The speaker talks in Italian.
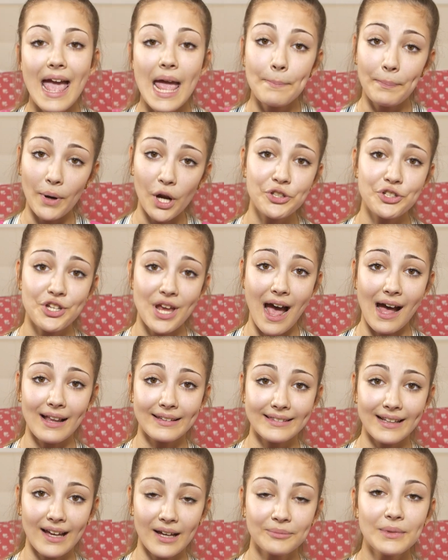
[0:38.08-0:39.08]
E poi c'è
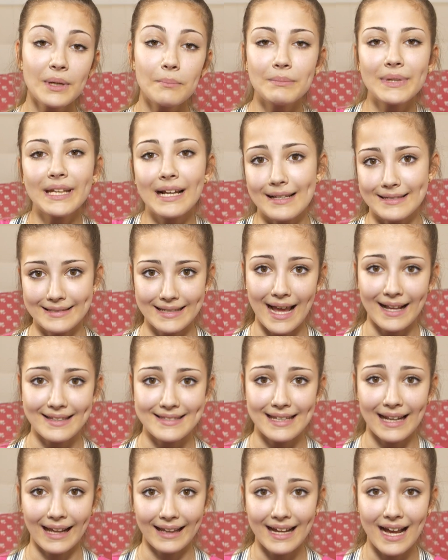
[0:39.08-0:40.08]
Anna, mica
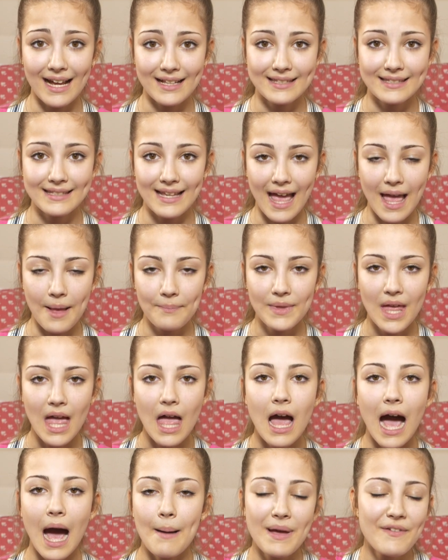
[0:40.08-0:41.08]
scherza la ragazza, eh?
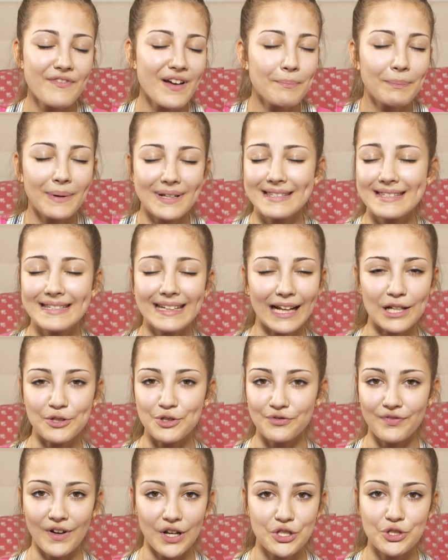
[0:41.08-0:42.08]
A me fa impazzire il
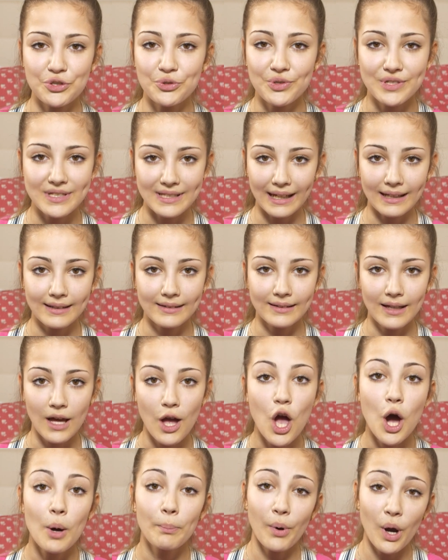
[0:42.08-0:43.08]
suo fascino street,
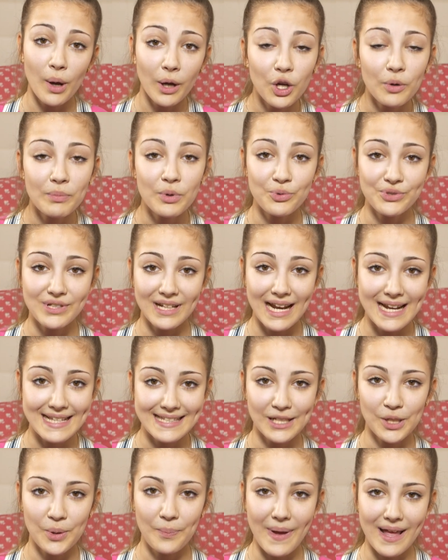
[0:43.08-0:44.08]
poi come usa lei la
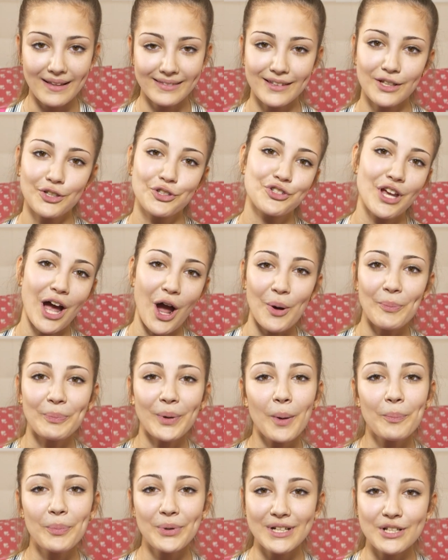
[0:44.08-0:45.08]
salopette, ciao,
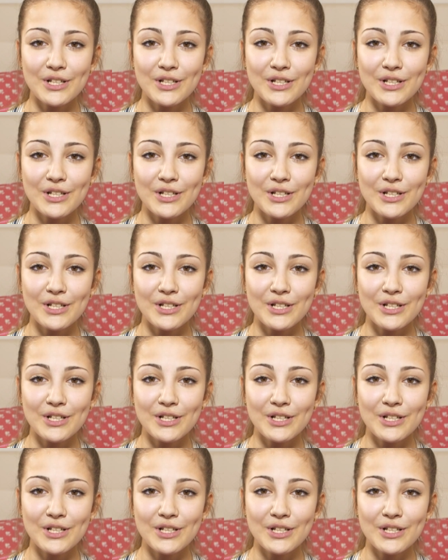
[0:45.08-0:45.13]
proprio